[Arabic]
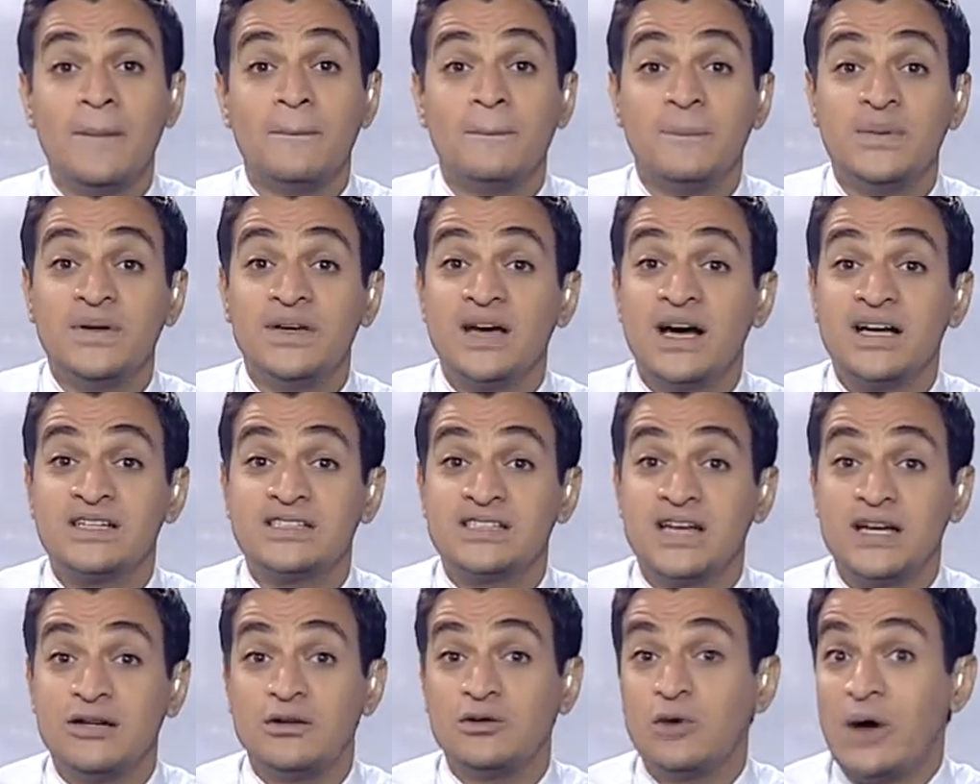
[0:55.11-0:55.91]

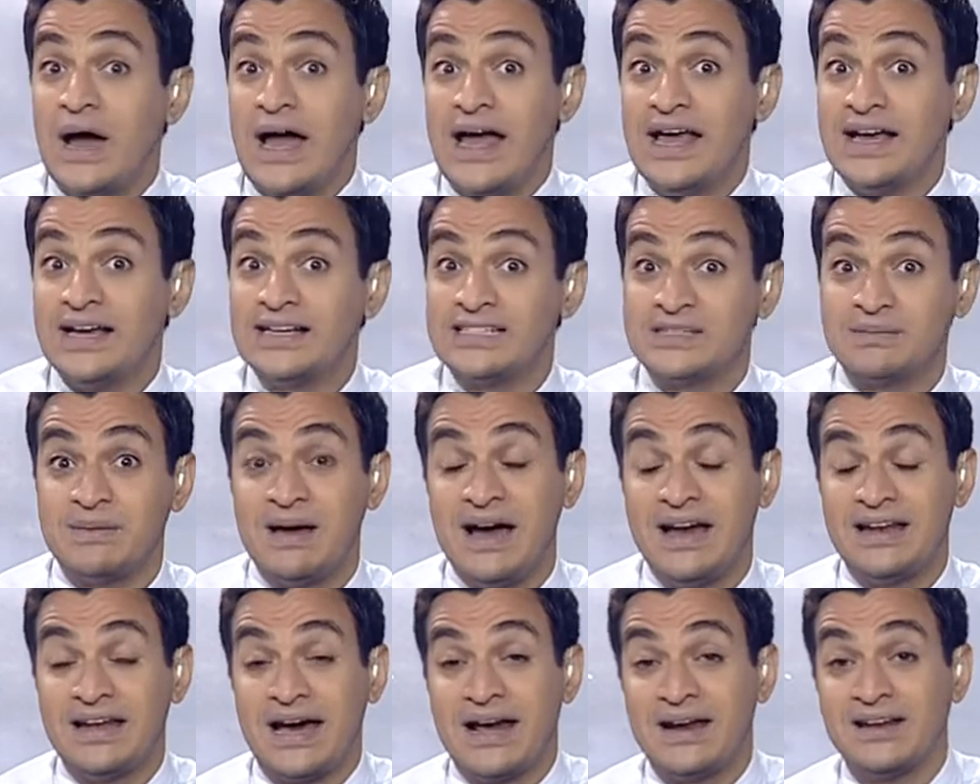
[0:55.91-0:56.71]
بيحصل له حاجه
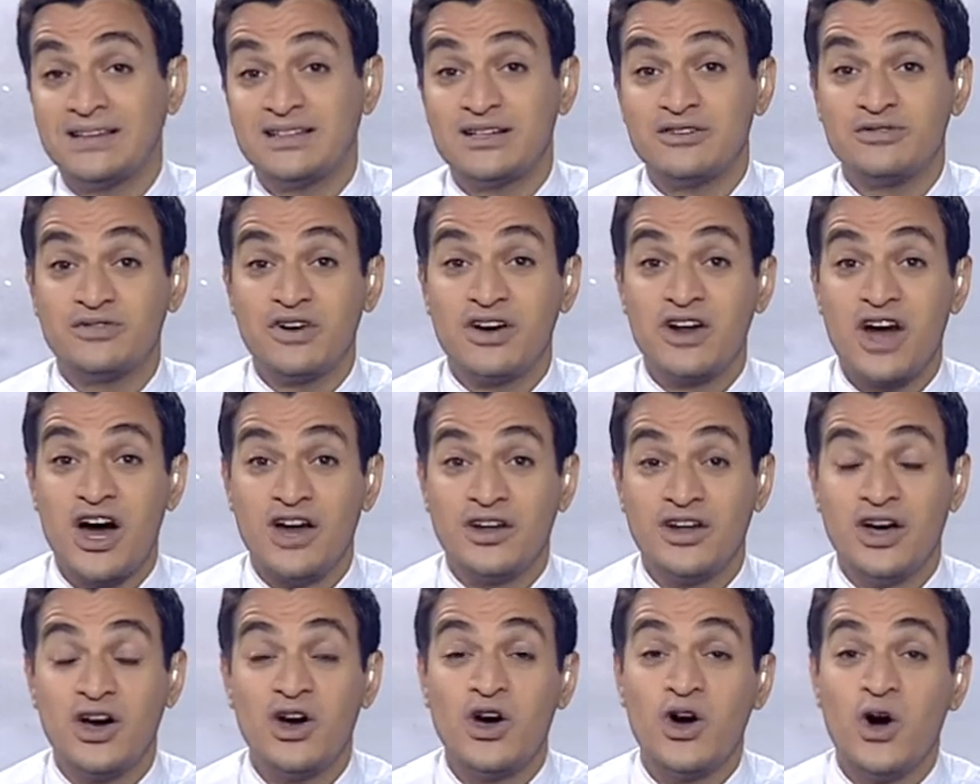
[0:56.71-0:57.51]
اسمها لعنه
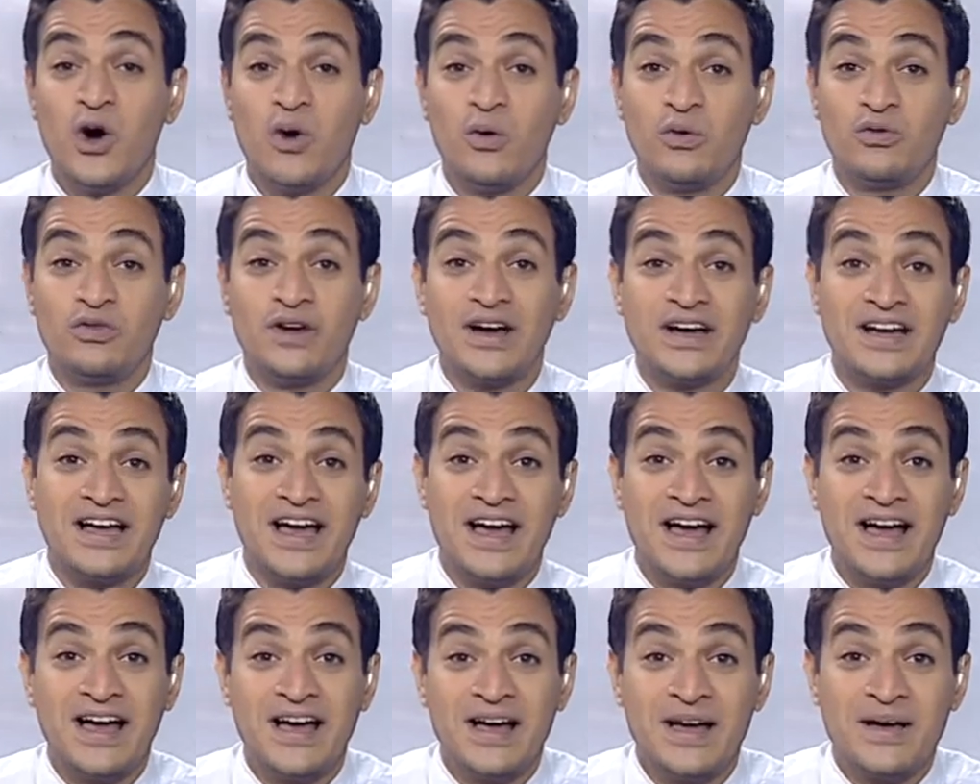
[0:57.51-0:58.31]
الفراعنه
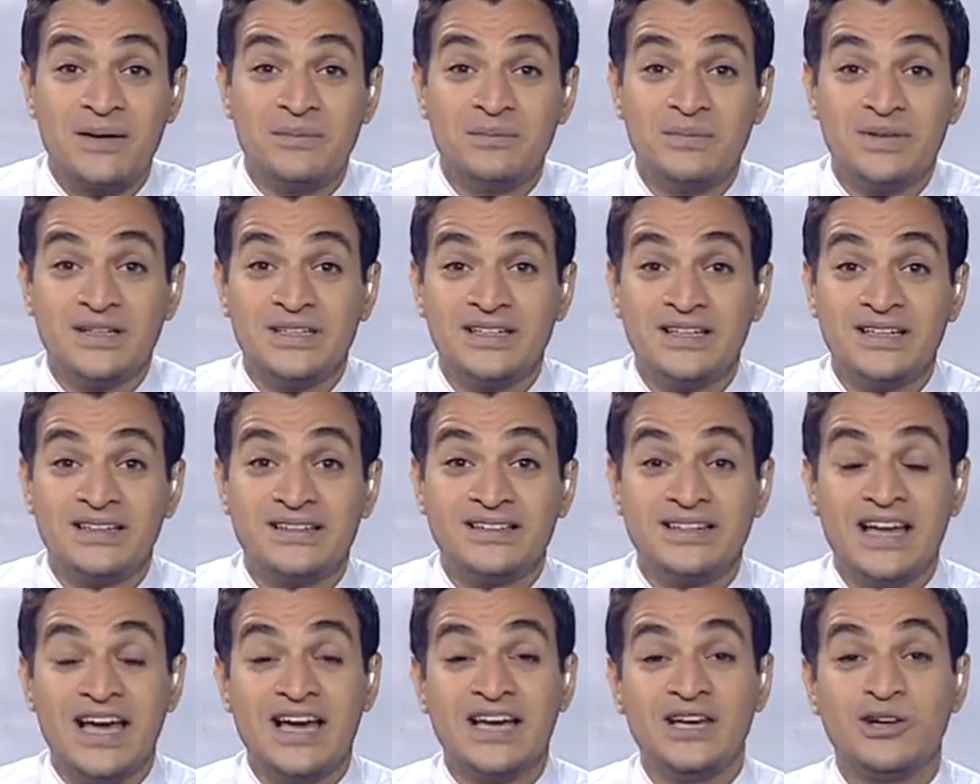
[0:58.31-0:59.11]
وفجاه
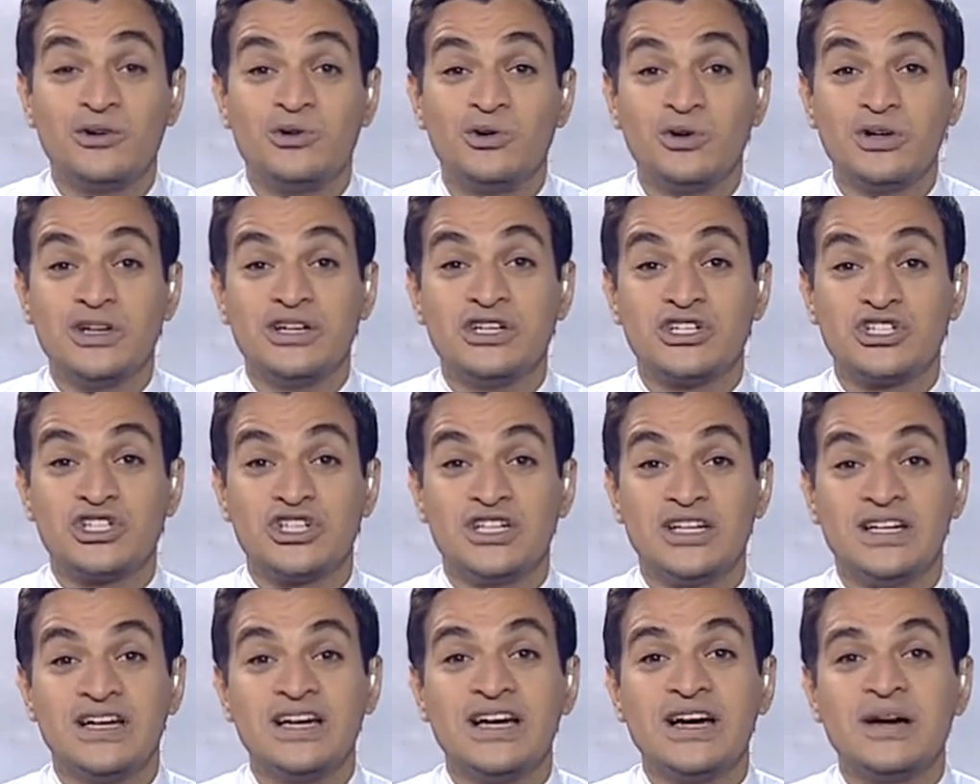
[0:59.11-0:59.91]
بينتهي كل
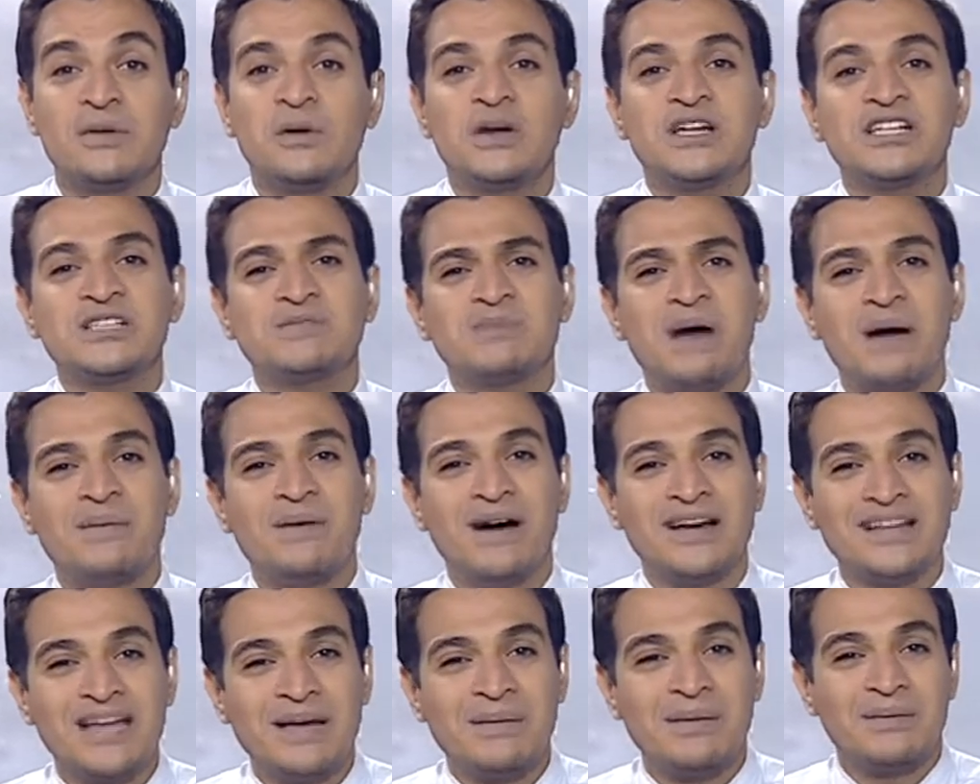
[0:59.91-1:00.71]
شيء ونسمع
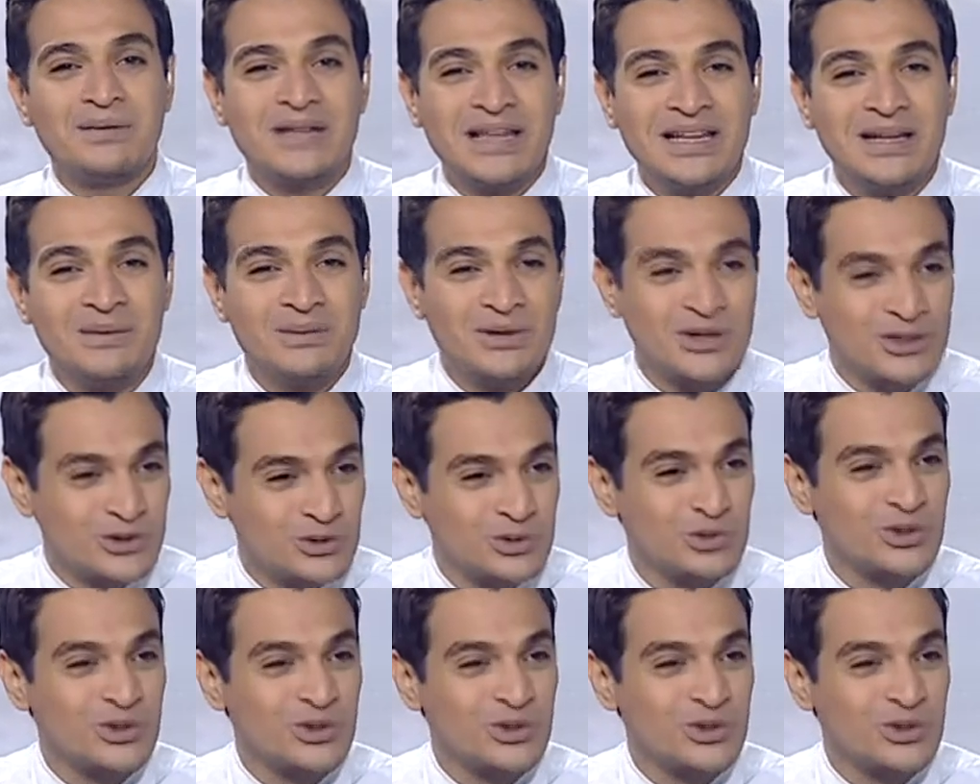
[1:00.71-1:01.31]
بقى دايما كده من التور